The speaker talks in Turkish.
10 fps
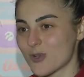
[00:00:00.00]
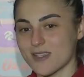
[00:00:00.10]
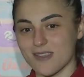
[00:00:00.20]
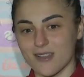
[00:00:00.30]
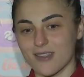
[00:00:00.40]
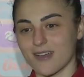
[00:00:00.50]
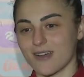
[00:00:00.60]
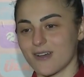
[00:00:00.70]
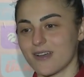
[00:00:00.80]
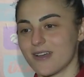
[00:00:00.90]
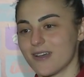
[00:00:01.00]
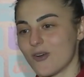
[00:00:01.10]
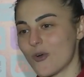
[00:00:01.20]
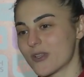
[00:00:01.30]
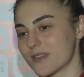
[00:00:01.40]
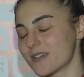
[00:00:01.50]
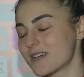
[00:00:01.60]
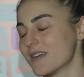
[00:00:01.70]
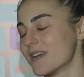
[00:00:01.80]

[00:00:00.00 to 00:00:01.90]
Bulgaristan'la e, oynadık.